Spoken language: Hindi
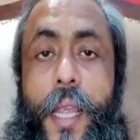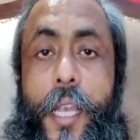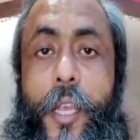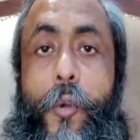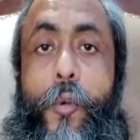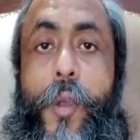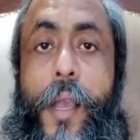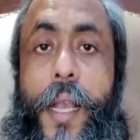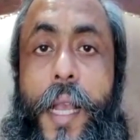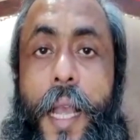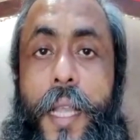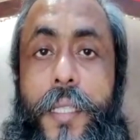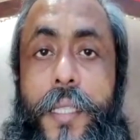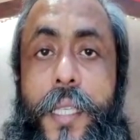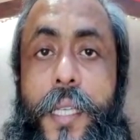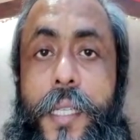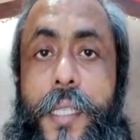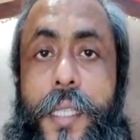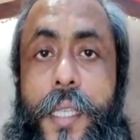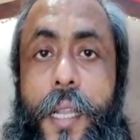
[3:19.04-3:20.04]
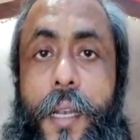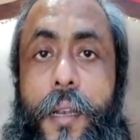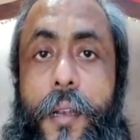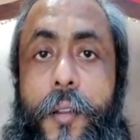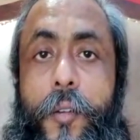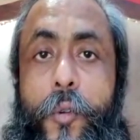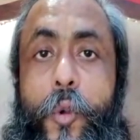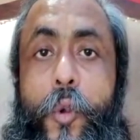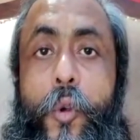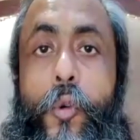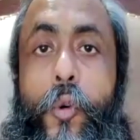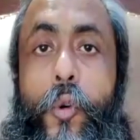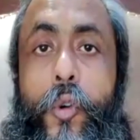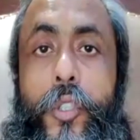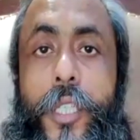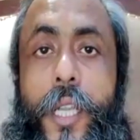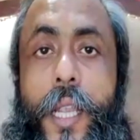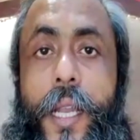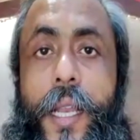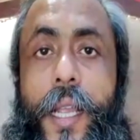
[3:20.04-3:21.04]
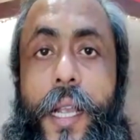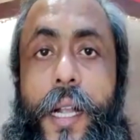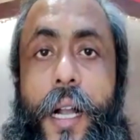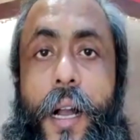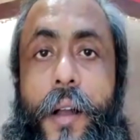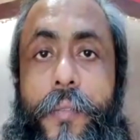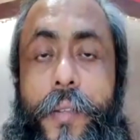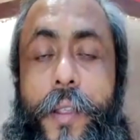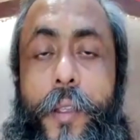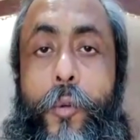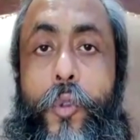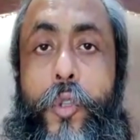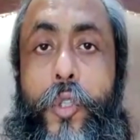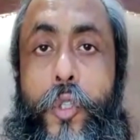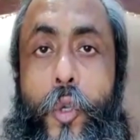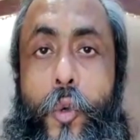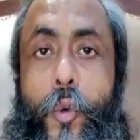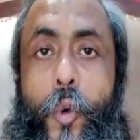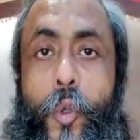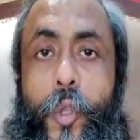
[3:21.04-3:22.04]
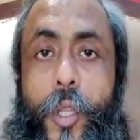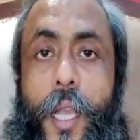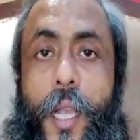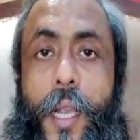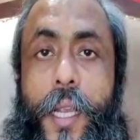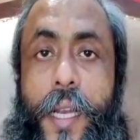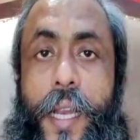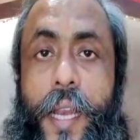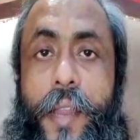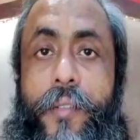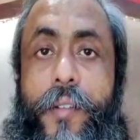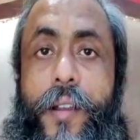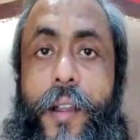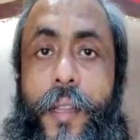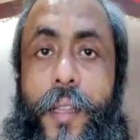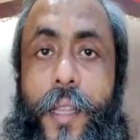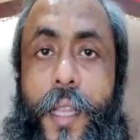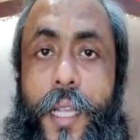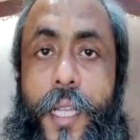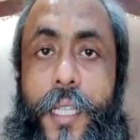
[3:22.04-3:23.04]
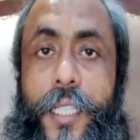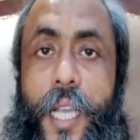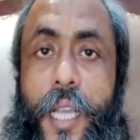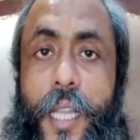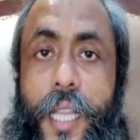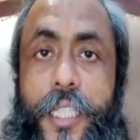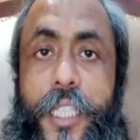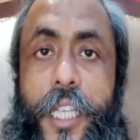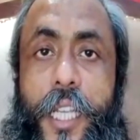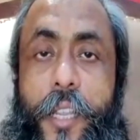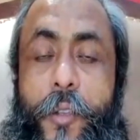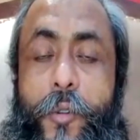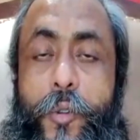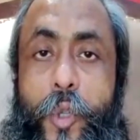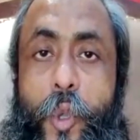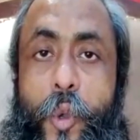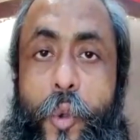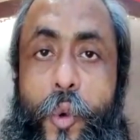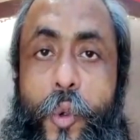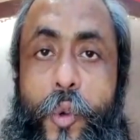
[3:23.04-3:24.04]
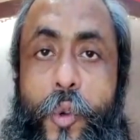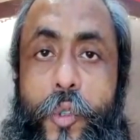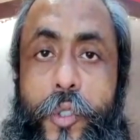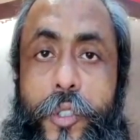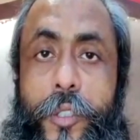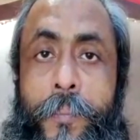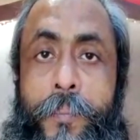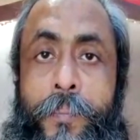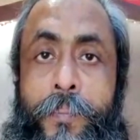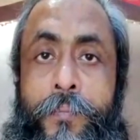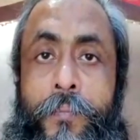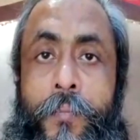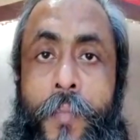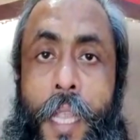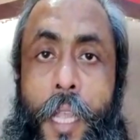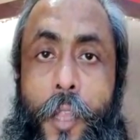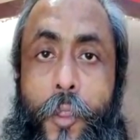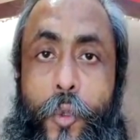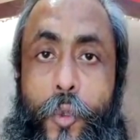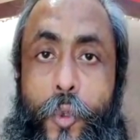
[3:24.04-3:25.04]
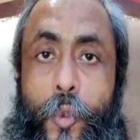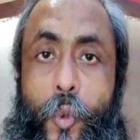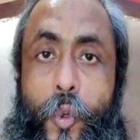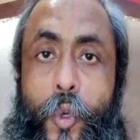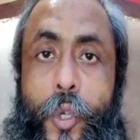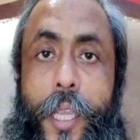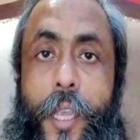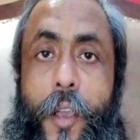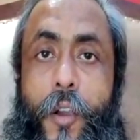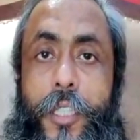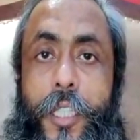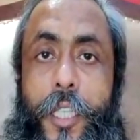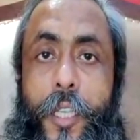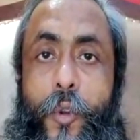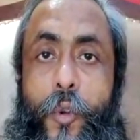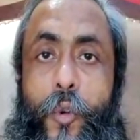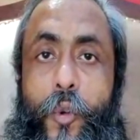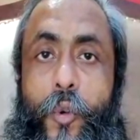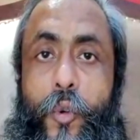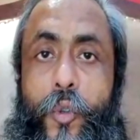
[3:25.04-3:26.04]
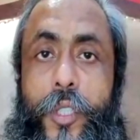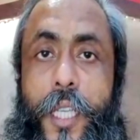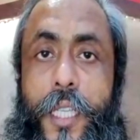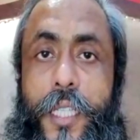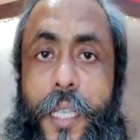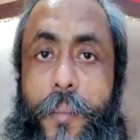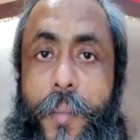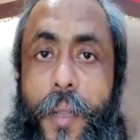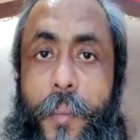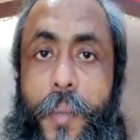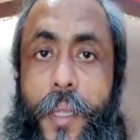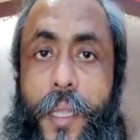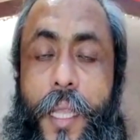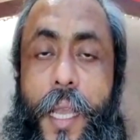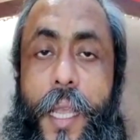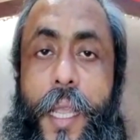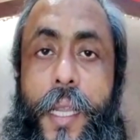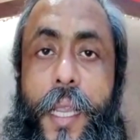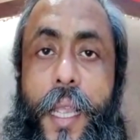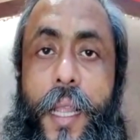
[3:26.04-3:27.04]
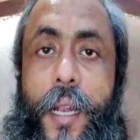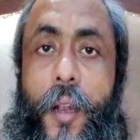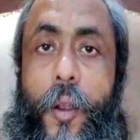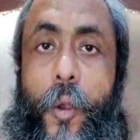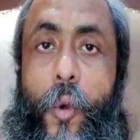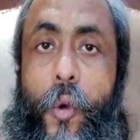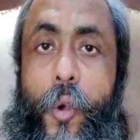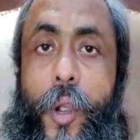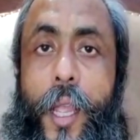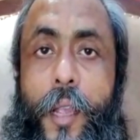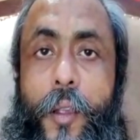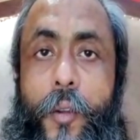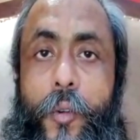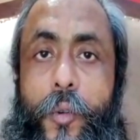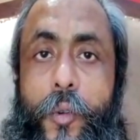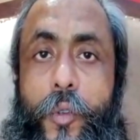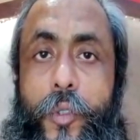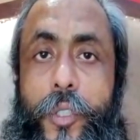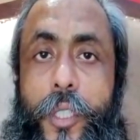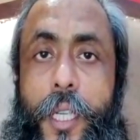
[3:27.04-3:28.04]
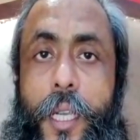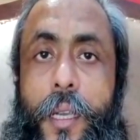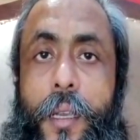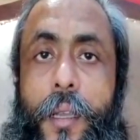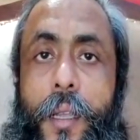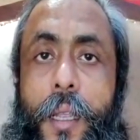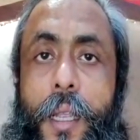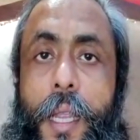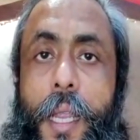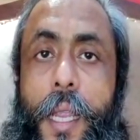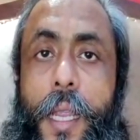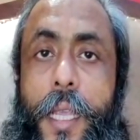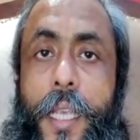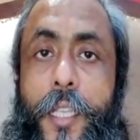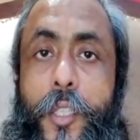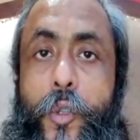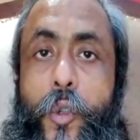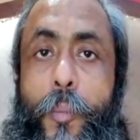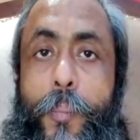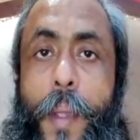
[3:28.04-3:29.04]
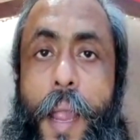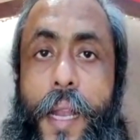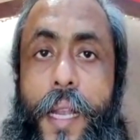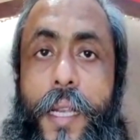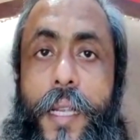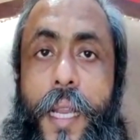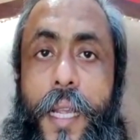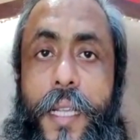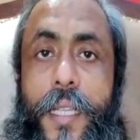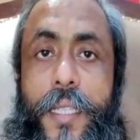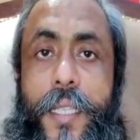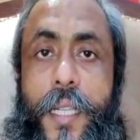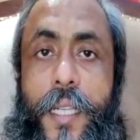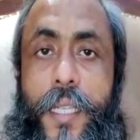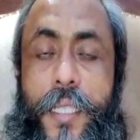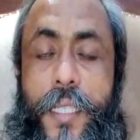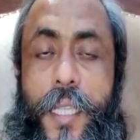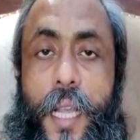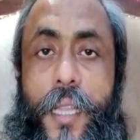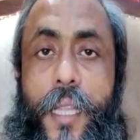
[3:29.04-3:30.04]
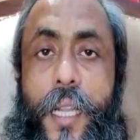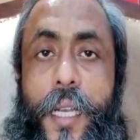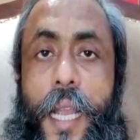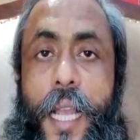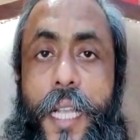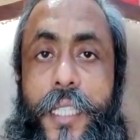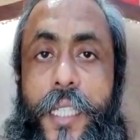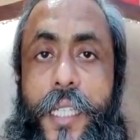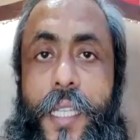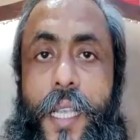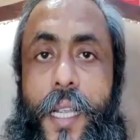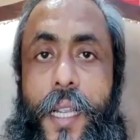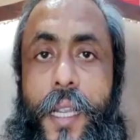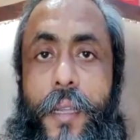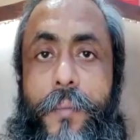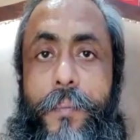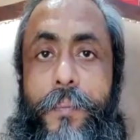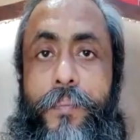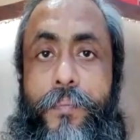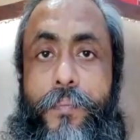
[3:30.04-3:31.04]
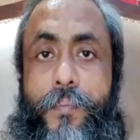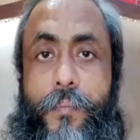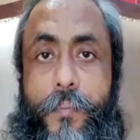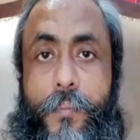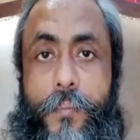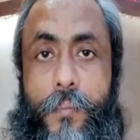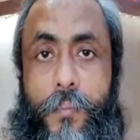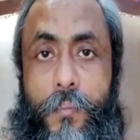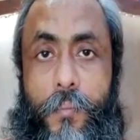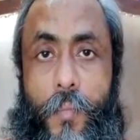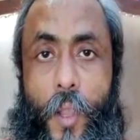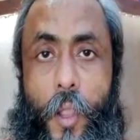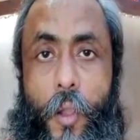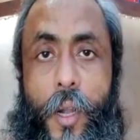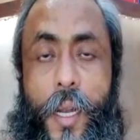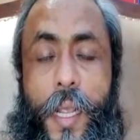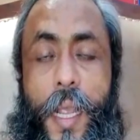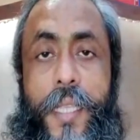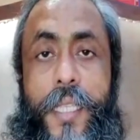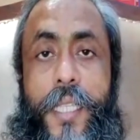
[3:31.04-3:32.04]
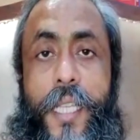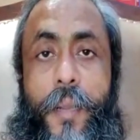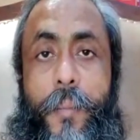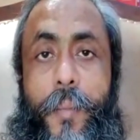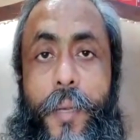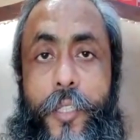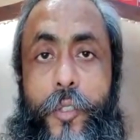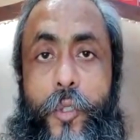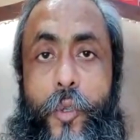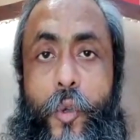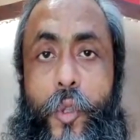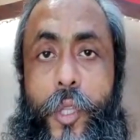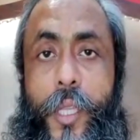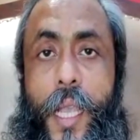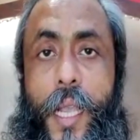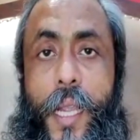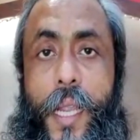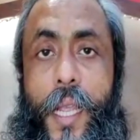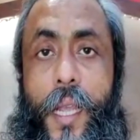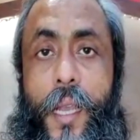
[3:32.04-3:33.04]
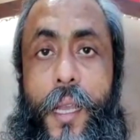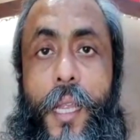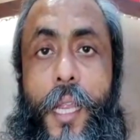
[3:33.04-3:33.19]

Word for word: क्योंकि कैंसर सेल ग्लूकोज के लिए काफी उत्सुक होता है क्रेव करता है ज्यादा चाहिए उसको ग्लूकोज तो टू डी ऑक्सी ग्लूकोज जैसा मैंने बताया कि एनालॉग है ग्लूकोज का इसको पैक्लिटेक्सल के साथ अटैच किया गया और कैंसर के मरीजों को दिया गया